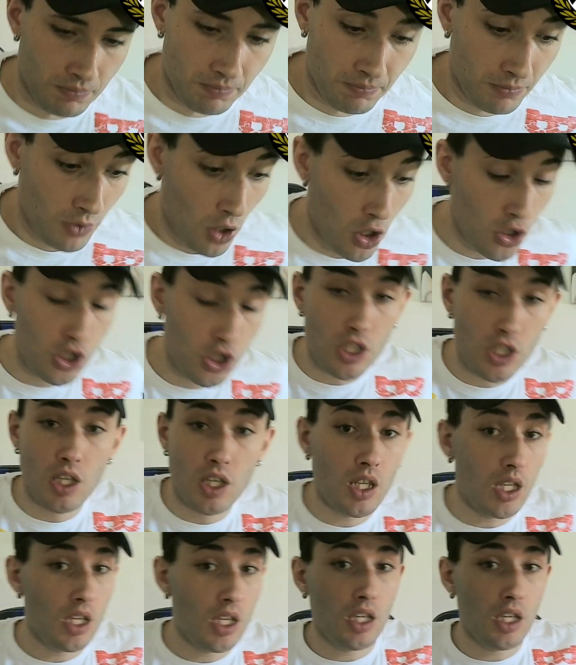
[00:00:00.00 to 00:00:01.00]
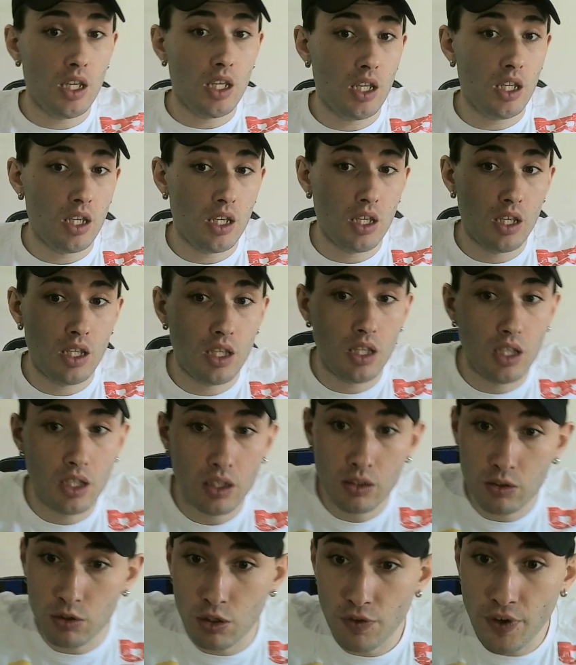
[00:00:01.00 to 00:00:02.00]

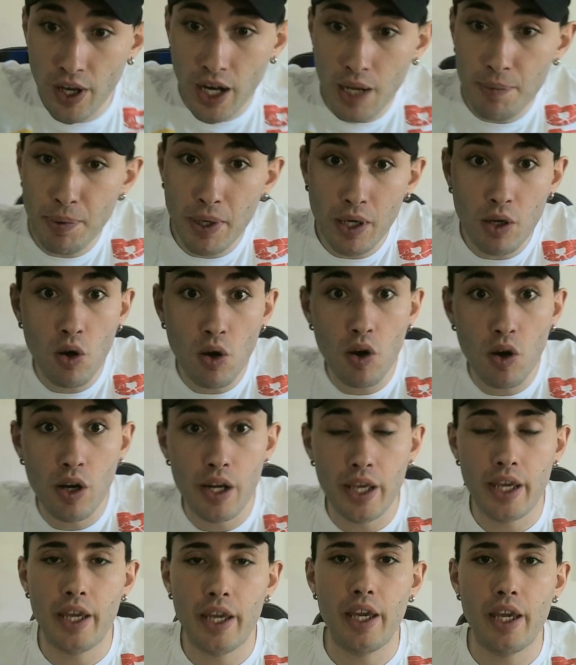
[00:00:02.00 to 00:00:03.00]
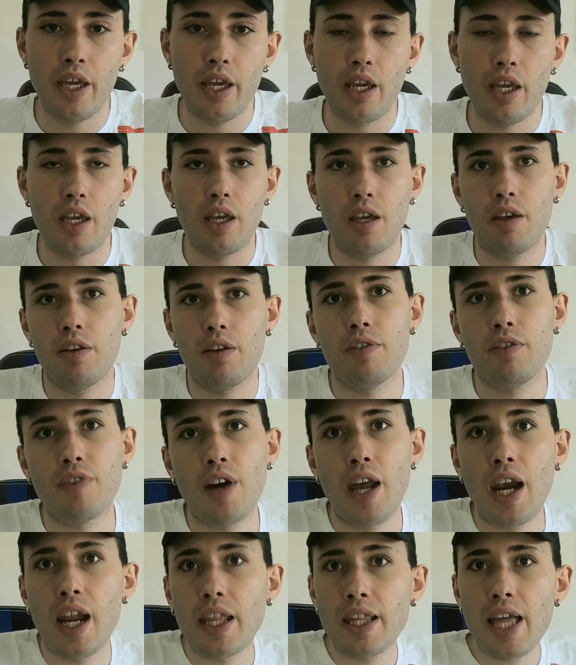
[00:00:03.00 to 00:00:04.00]
Oggi trovare le parole,
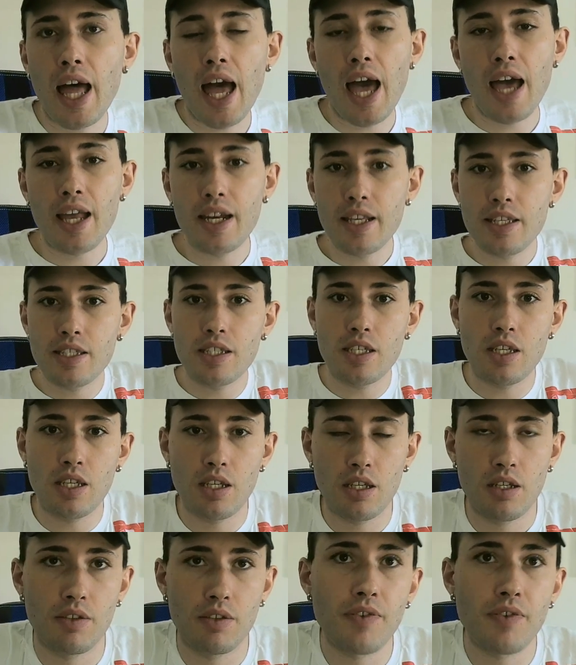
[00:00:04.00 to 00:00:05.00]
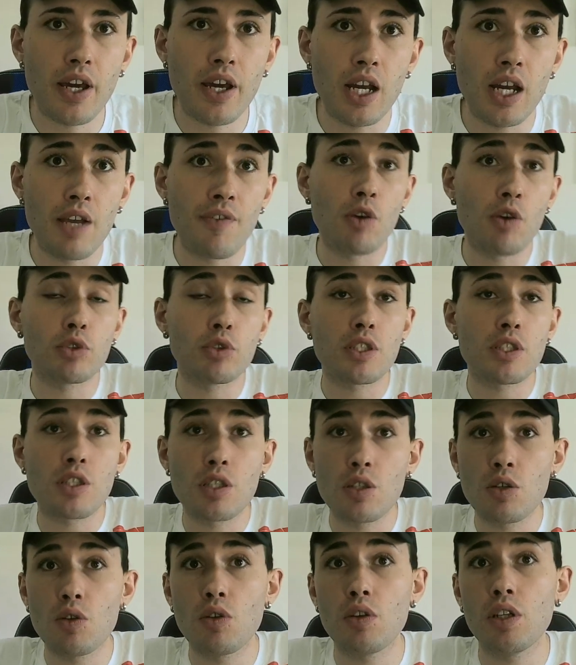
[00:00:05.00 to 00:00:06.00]
fare l'analisi, fare le
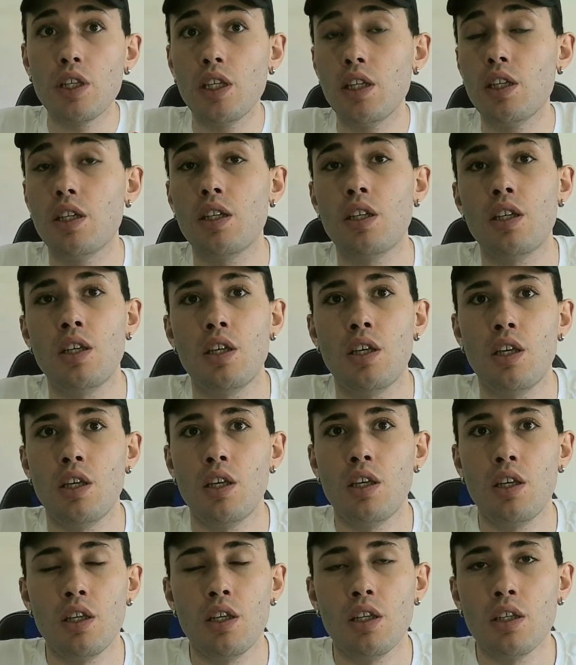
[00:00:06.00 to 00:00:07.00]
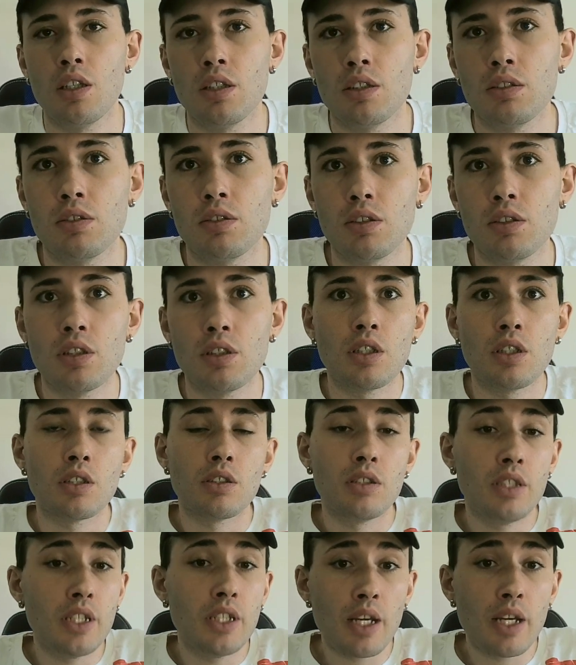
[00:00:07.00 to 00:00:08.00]
valutazioni,
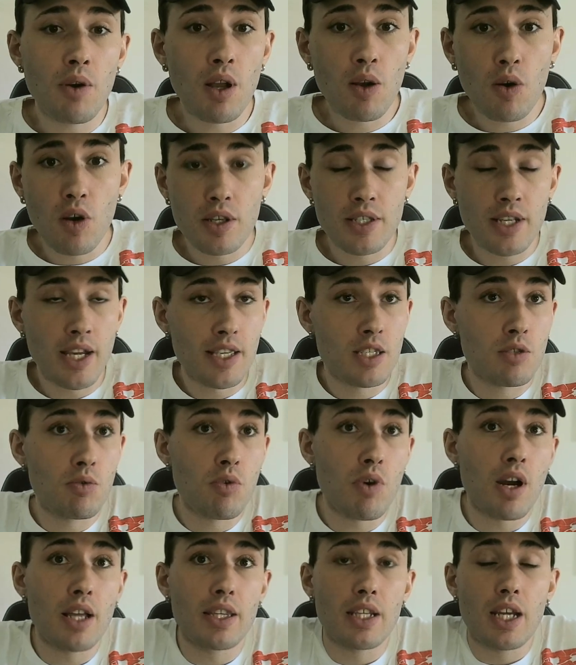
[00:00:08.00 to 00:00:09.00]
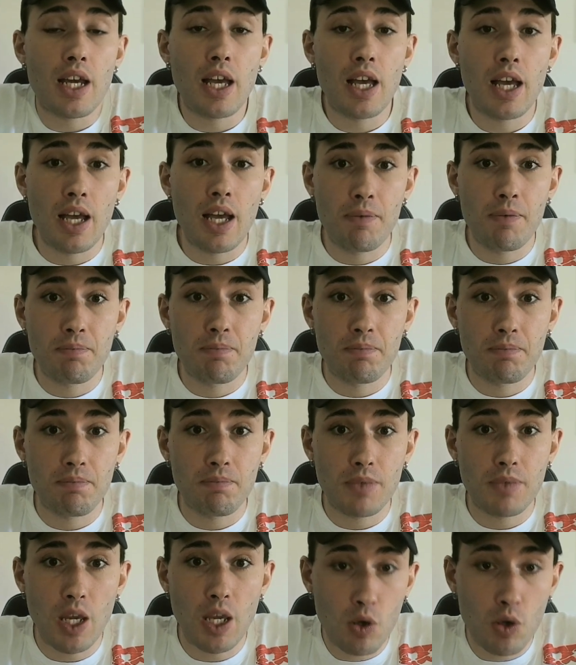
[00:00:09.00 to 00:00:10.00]
dire qualcosa alla squadra
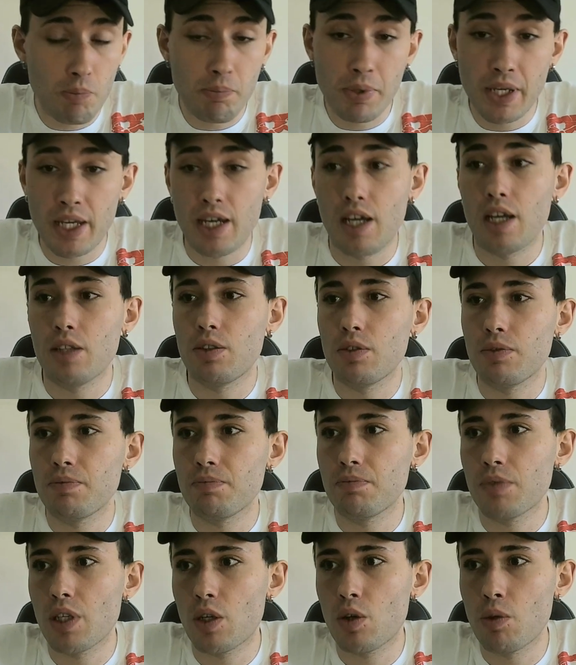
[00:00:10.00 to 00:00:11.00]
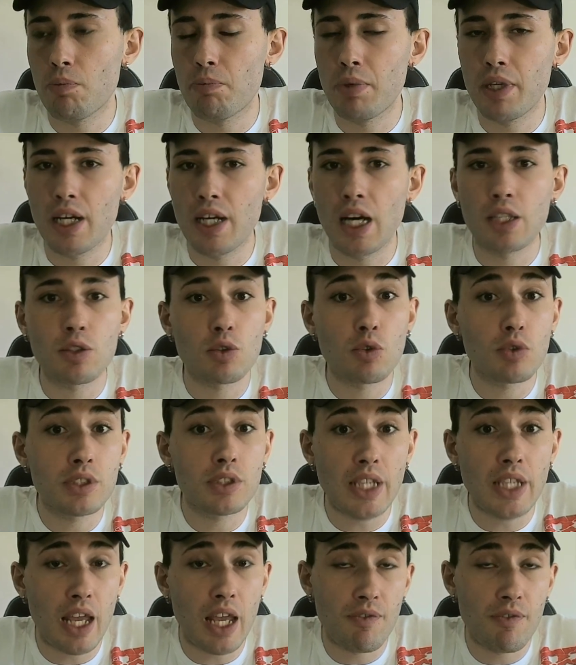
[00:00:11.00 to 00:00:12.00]
è complicato. È complicato. Non
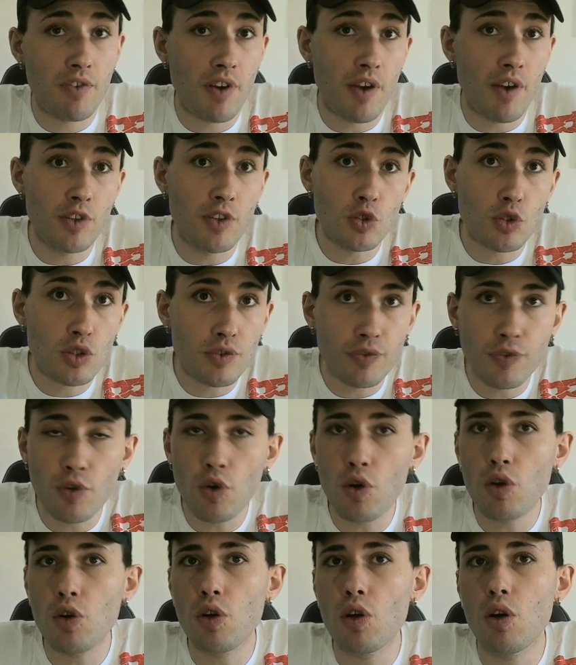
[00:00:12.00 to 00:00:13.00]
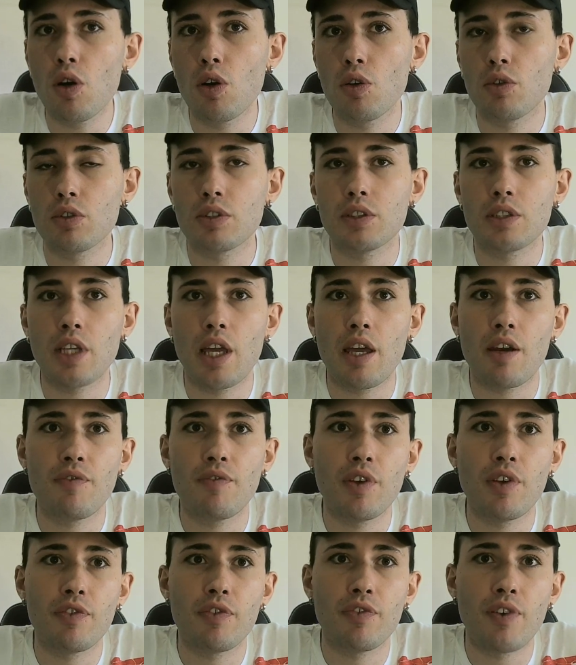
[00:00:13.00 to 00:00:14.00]
serve fare video sfogo, non
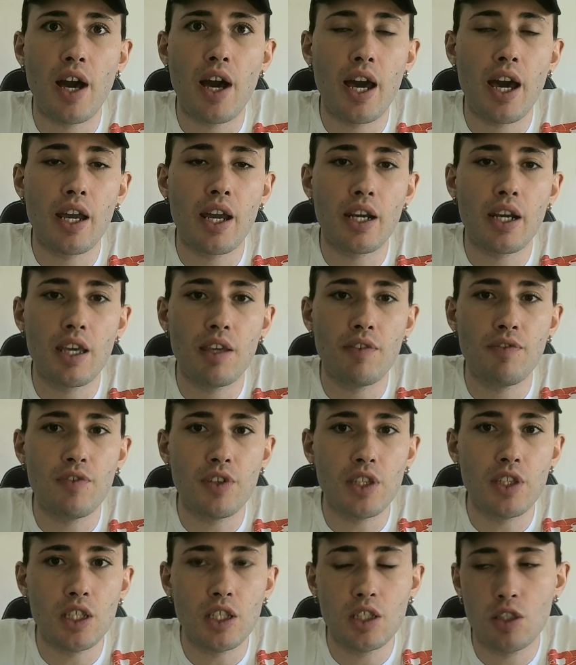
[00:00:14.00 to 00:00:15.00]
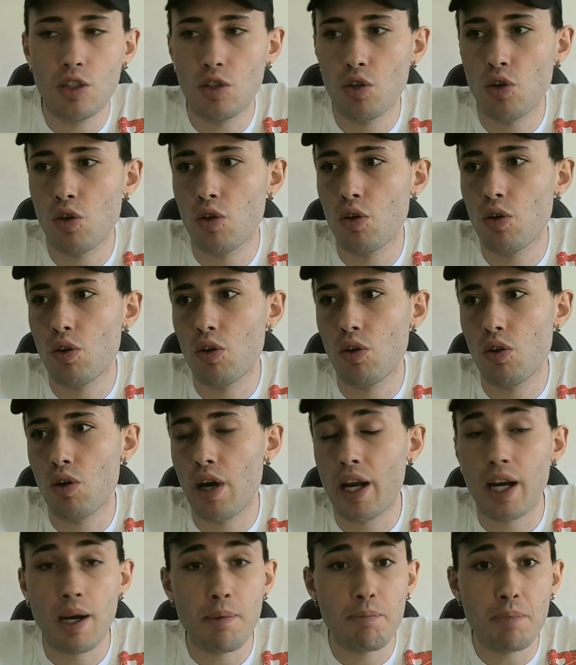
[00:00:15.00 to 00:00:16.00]
serve fare i video
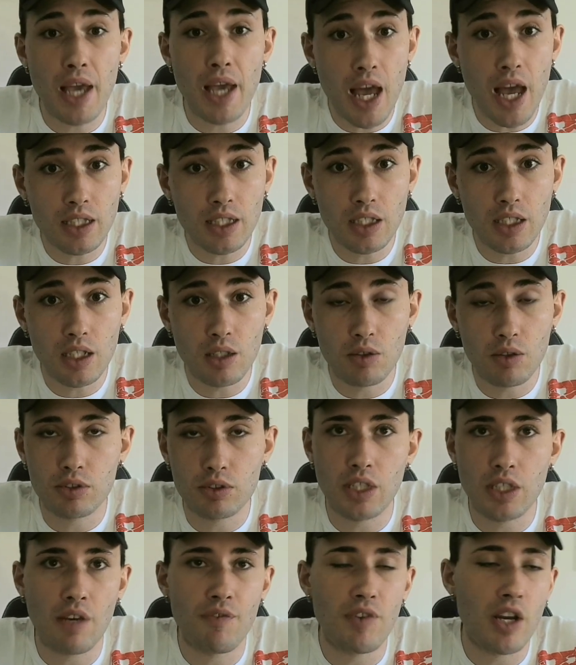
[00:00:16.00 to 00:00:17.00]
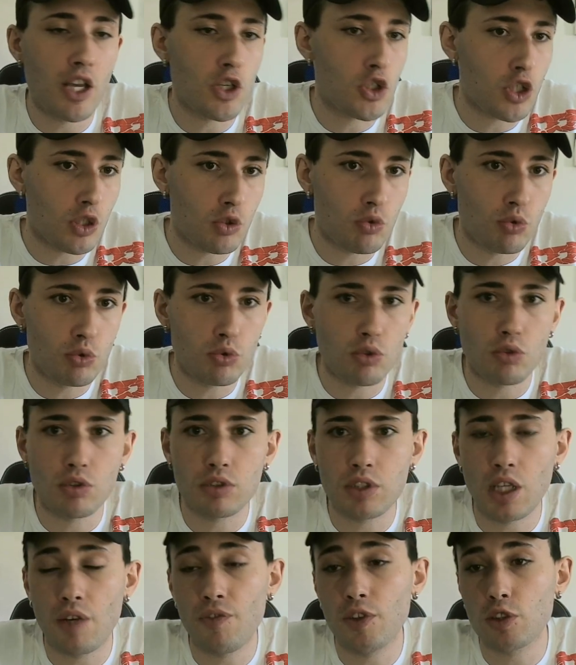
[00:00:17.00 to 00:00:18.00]
arrabbiati, non serve tutto, non
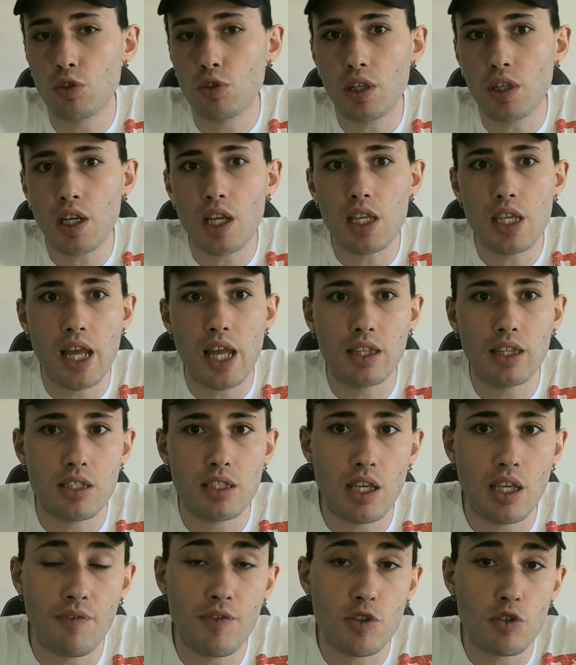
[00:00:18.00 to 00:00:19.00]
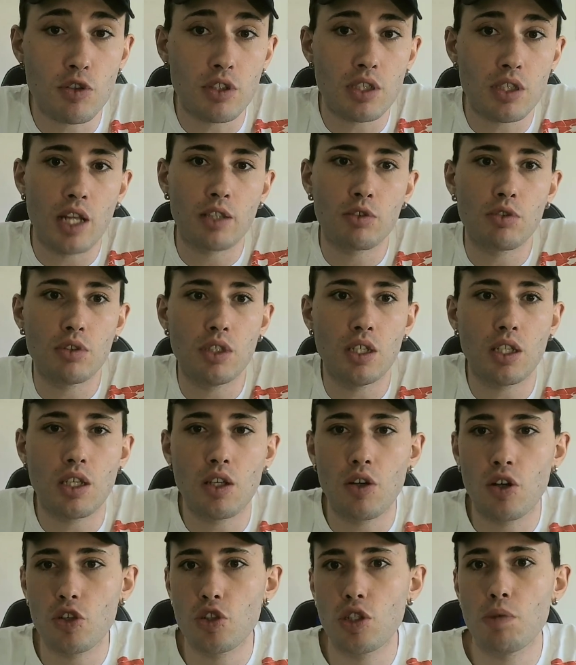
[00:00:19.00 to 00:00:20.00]
serve stronca niente, serve soltanto di che
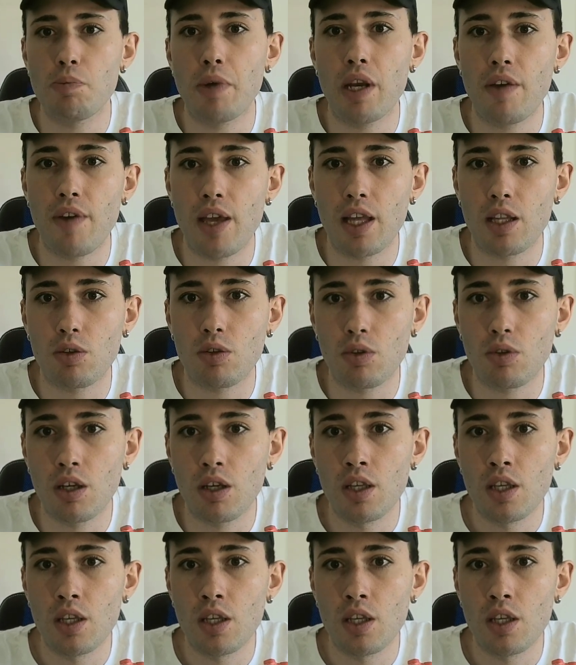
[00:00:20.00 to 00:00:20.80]
oggi il Benevento